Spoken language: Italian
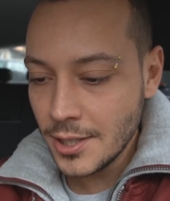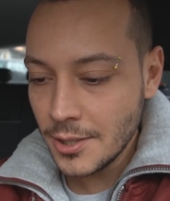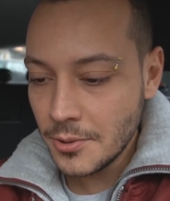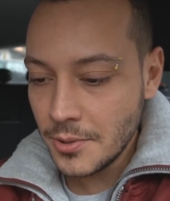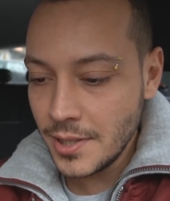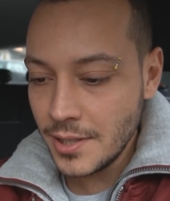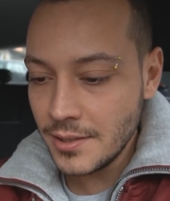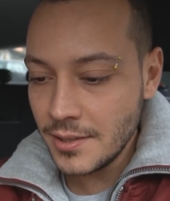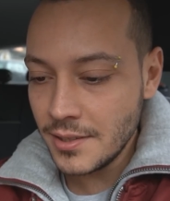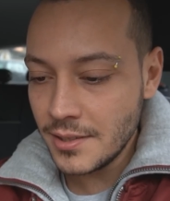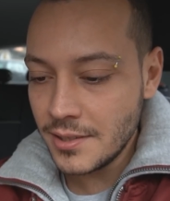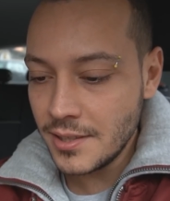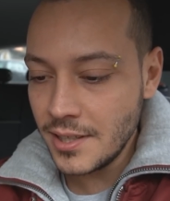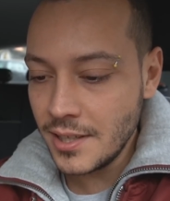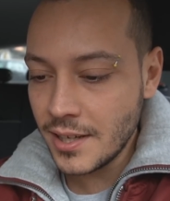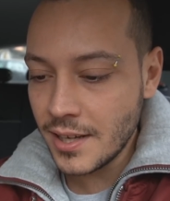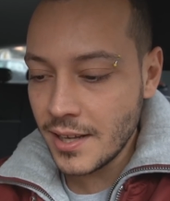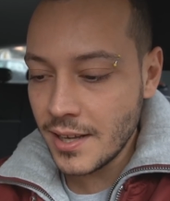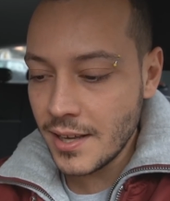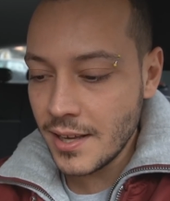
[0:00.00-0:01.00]
Quindi
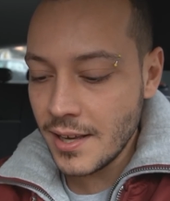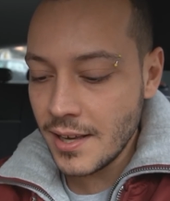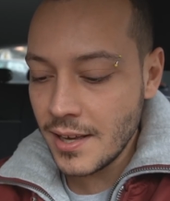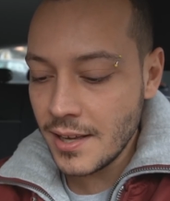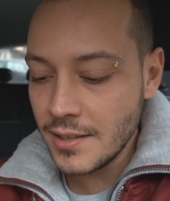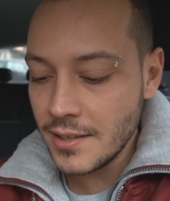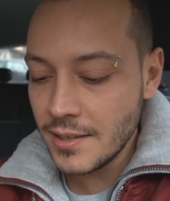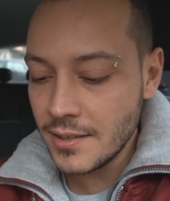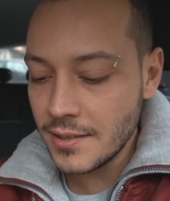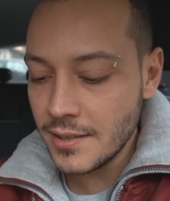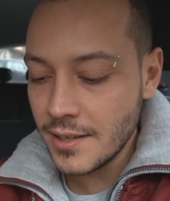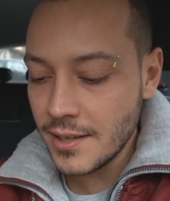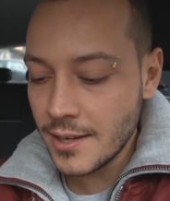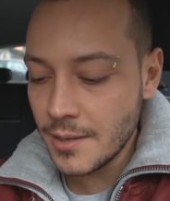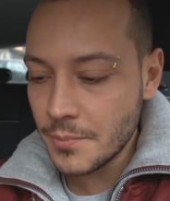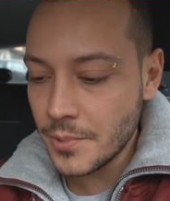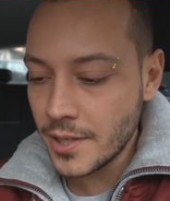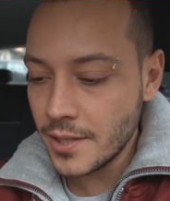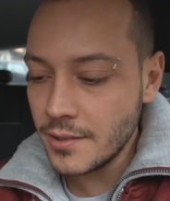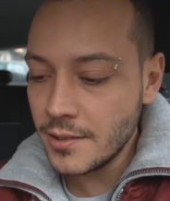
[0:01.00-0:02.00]
direi di andare
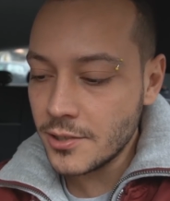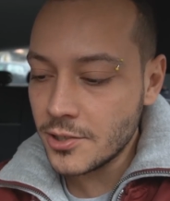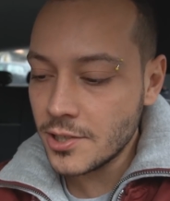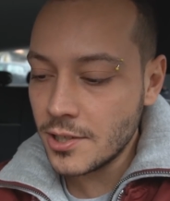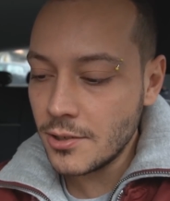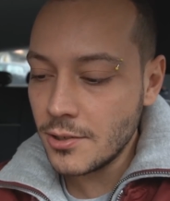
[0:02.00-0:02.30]
a prenderci